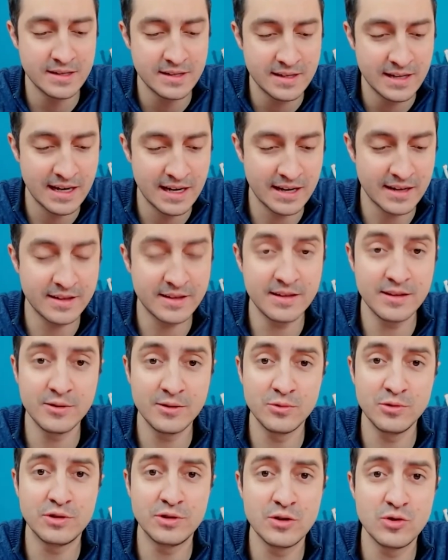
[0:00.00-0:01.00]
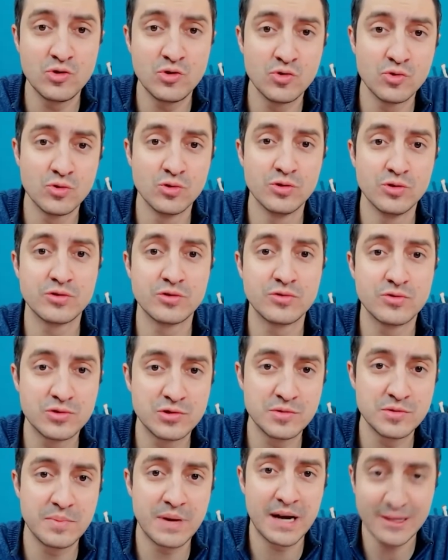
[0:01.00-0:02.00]
aqui no interior de
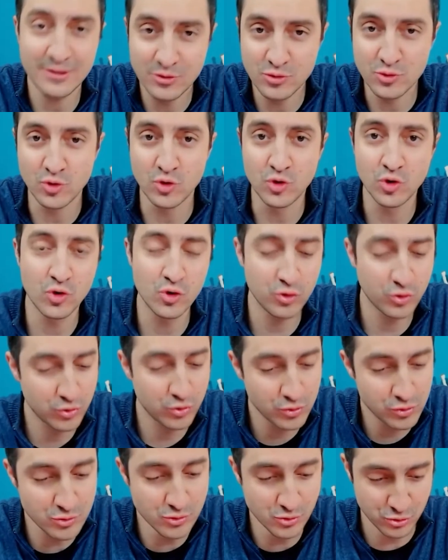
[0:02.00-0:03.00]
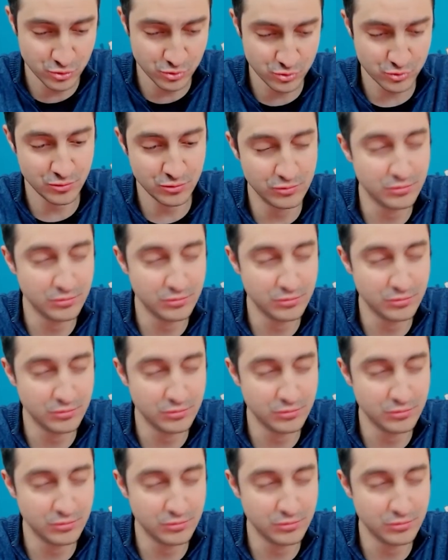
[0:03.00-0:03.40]
Mato Grosso do Sul.